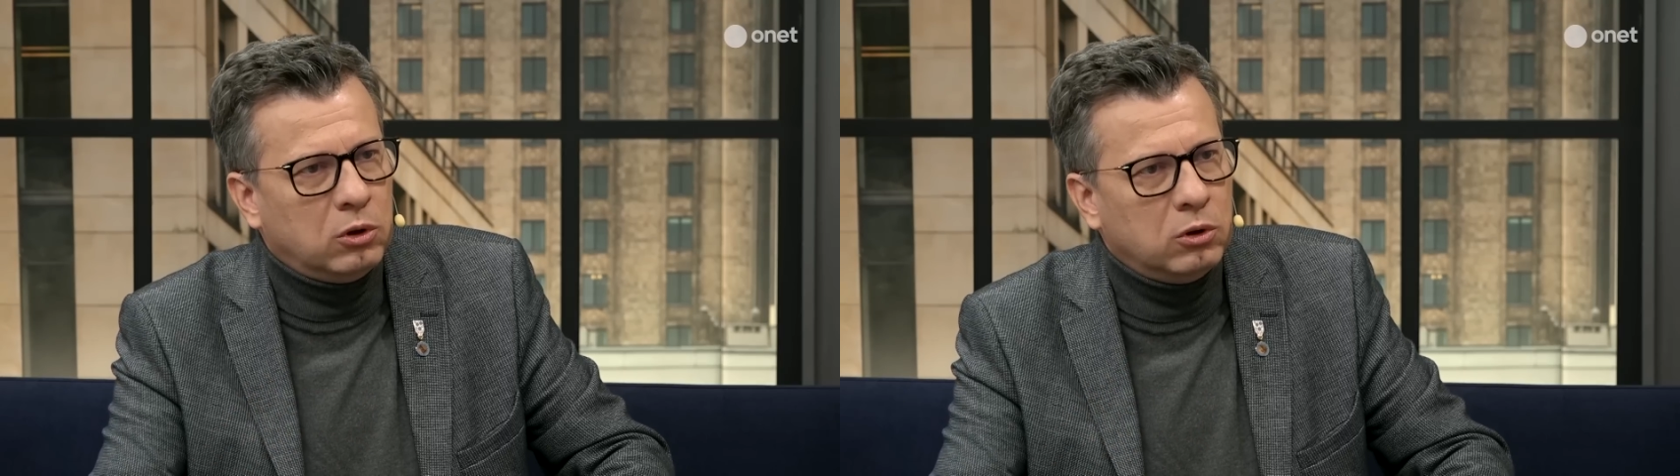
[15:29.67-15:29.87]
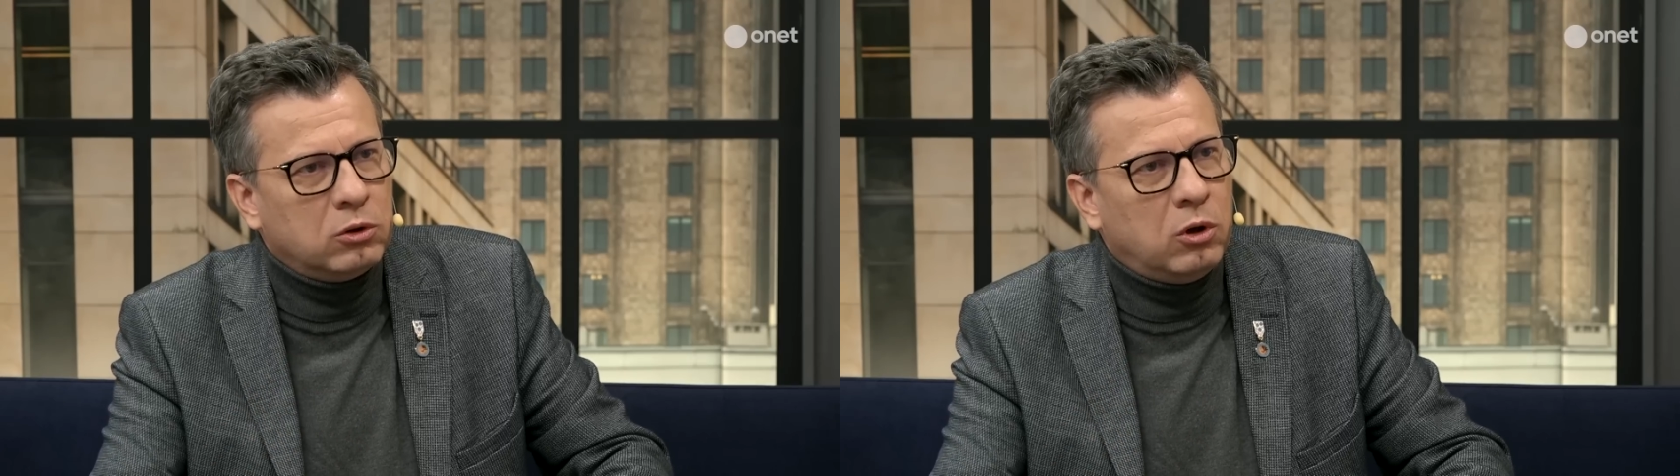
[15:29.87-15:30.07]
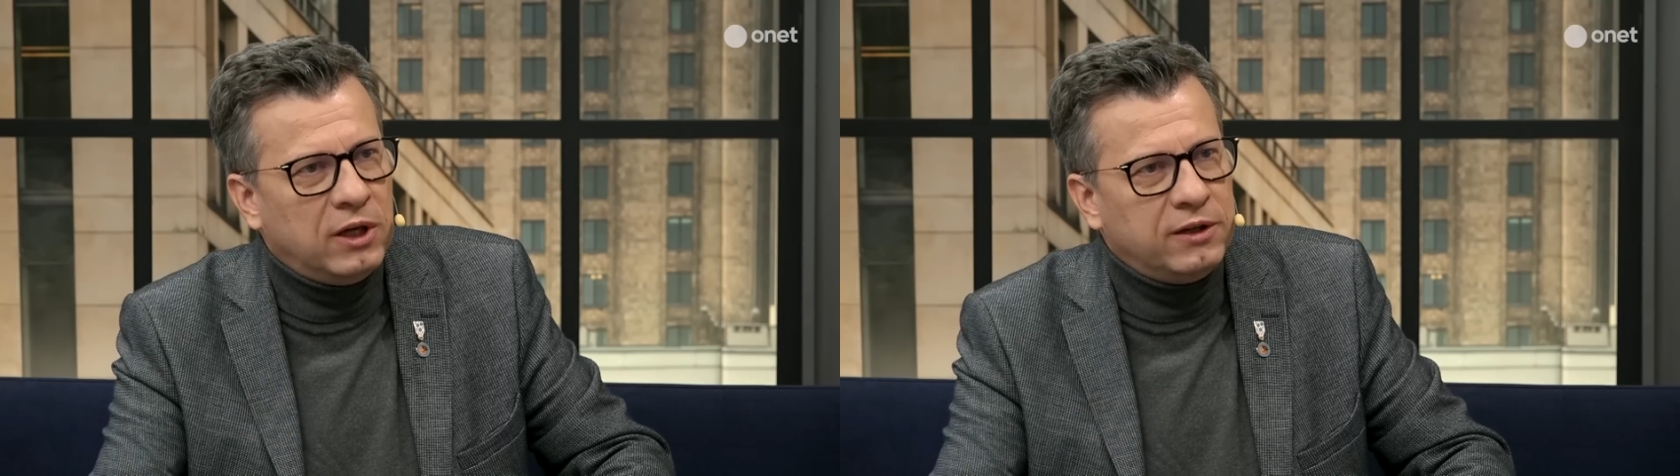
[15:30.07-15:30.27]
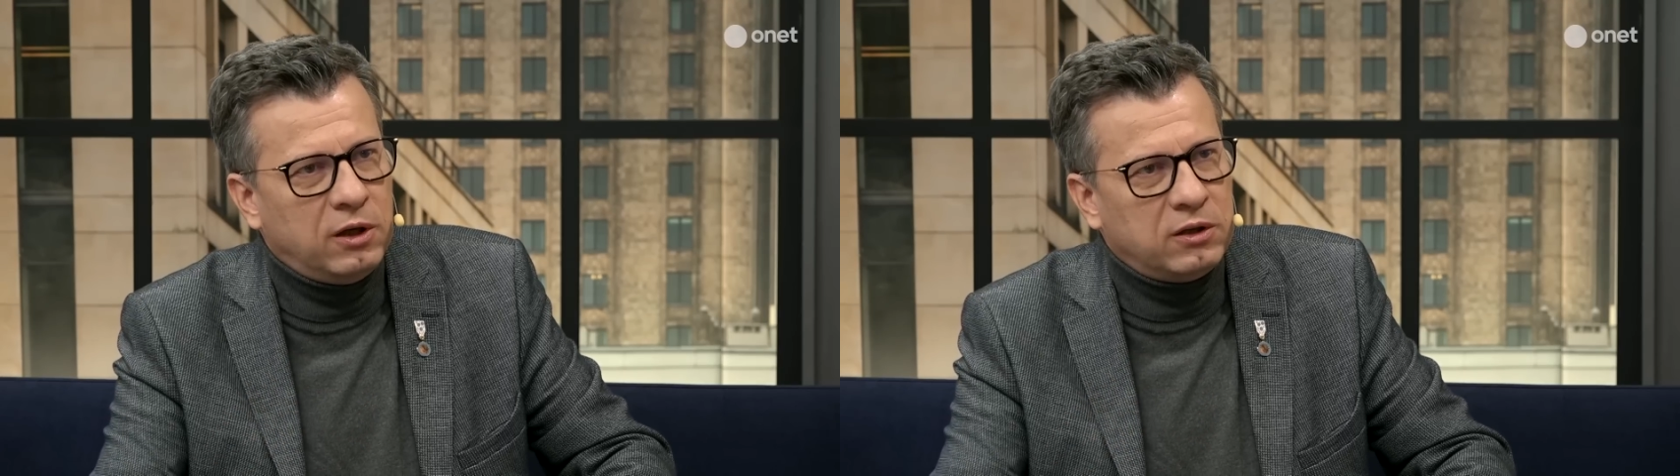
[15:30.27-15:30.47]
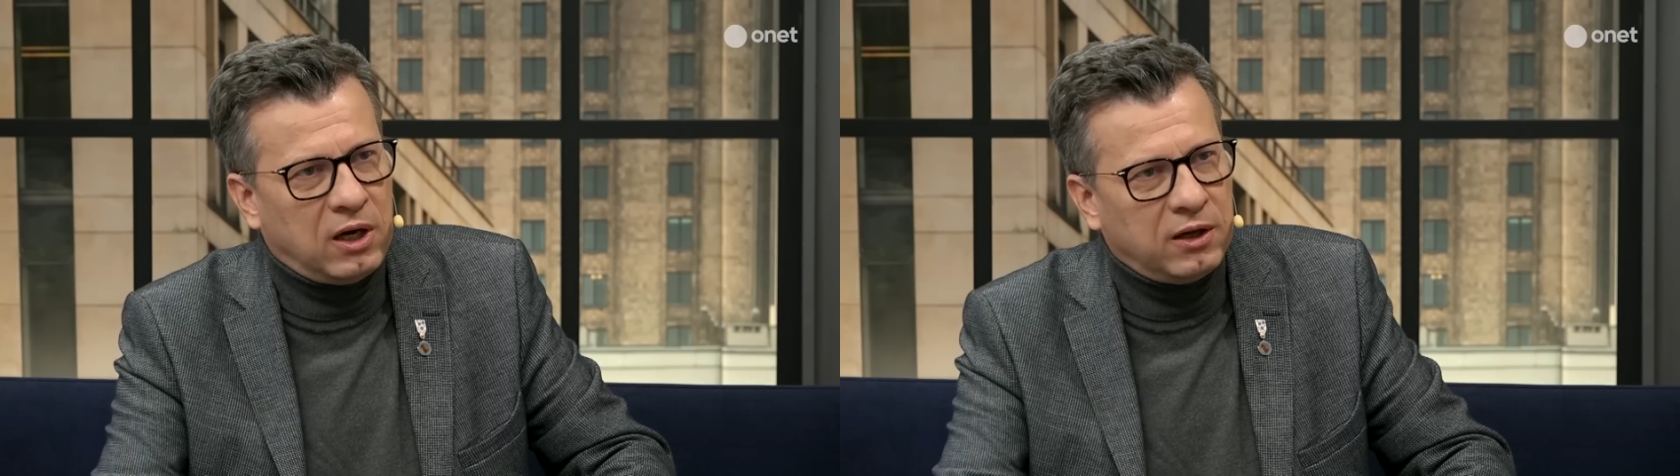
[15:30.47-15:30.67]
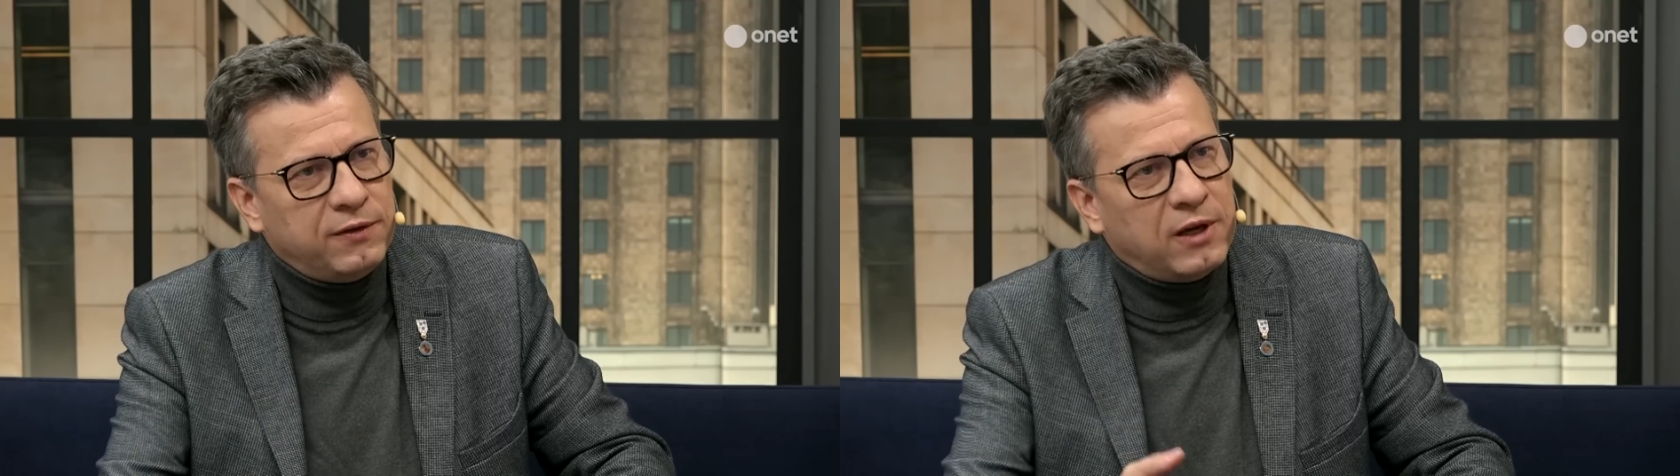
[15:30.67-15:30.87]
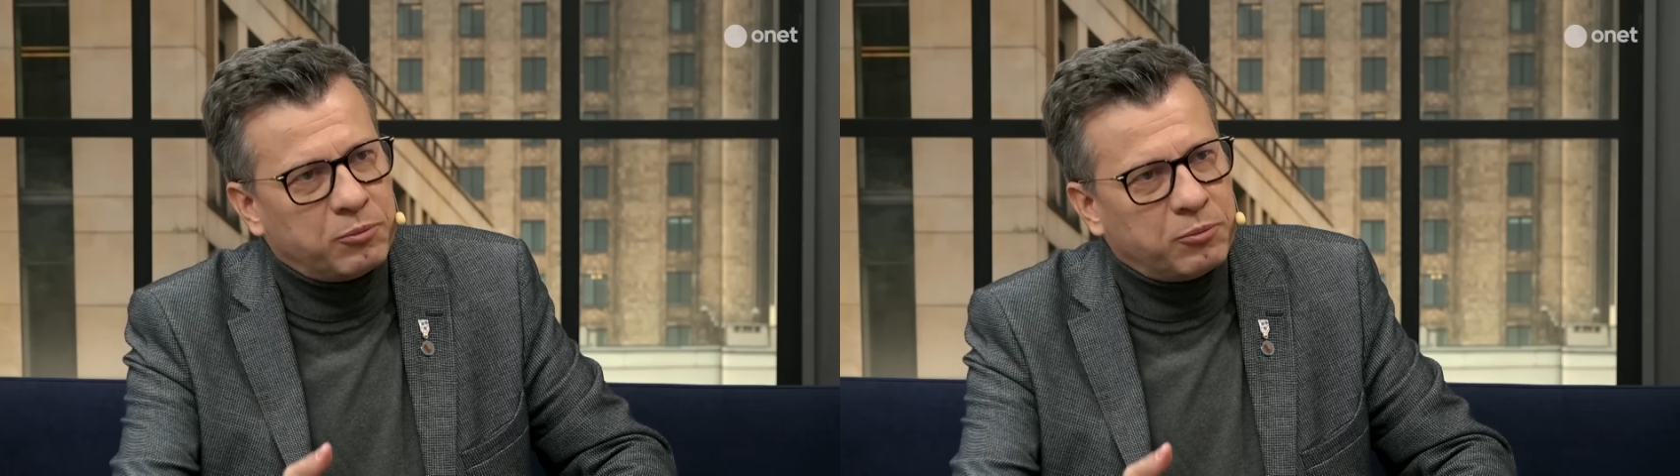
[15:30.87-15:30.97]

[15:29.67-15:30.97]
do kolejnej tragedii,